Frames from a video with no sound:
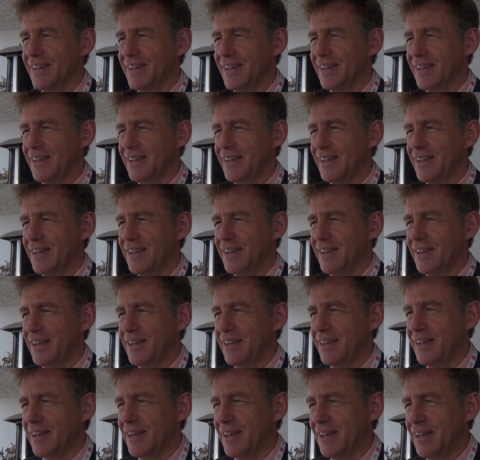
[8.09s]
de l'année
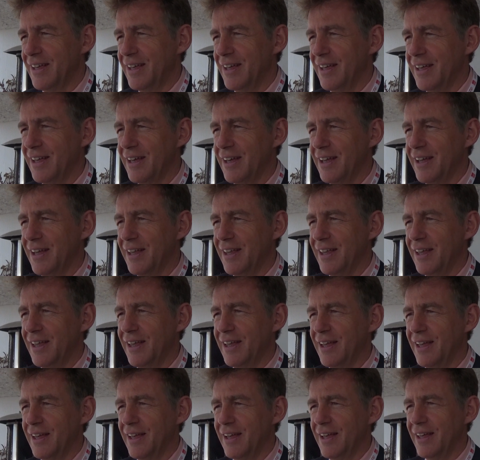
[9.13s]
2014 pour Alliance
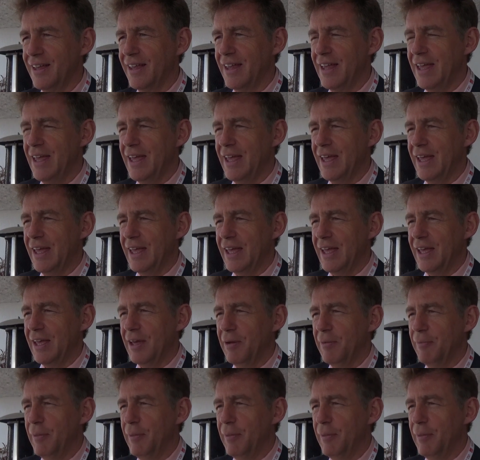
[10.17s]
Real Estate France